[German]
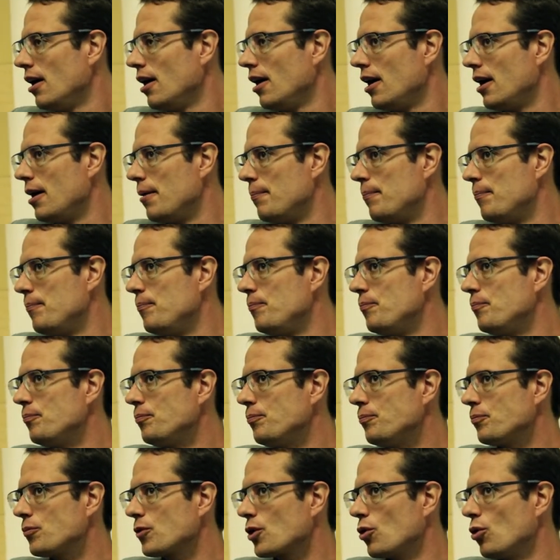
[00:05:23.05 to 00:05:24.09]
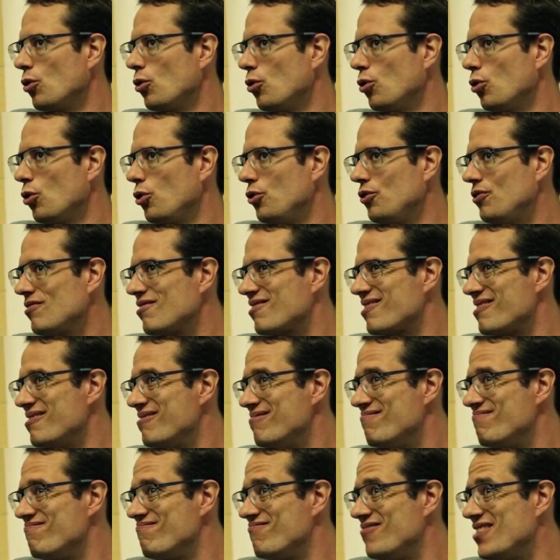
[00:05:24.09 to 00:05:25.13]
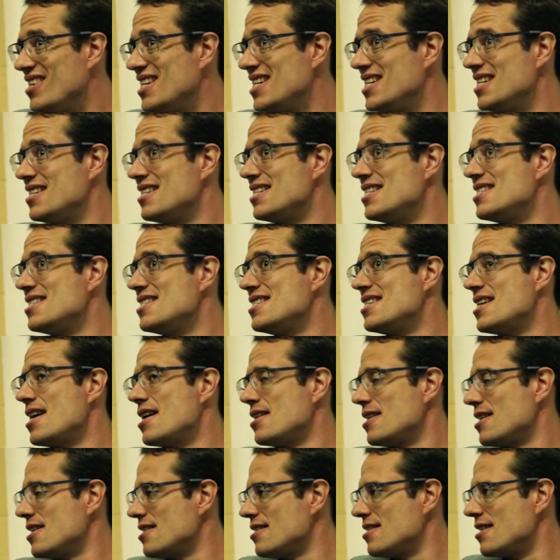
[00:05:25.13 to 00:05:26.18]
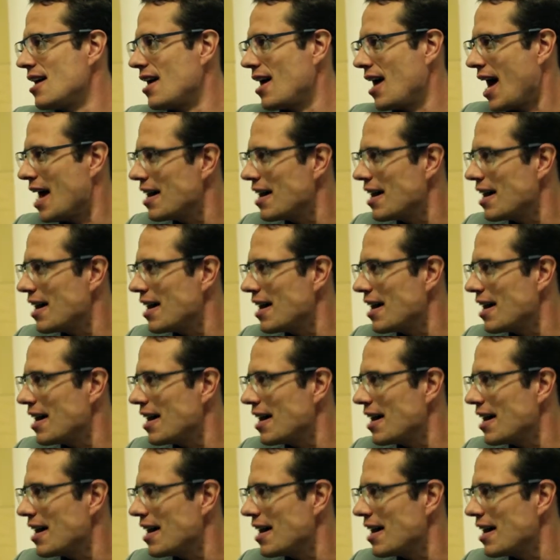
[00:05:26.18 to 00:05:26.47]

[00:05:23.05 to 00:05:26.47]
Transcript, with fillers: Ähm, und wie die in den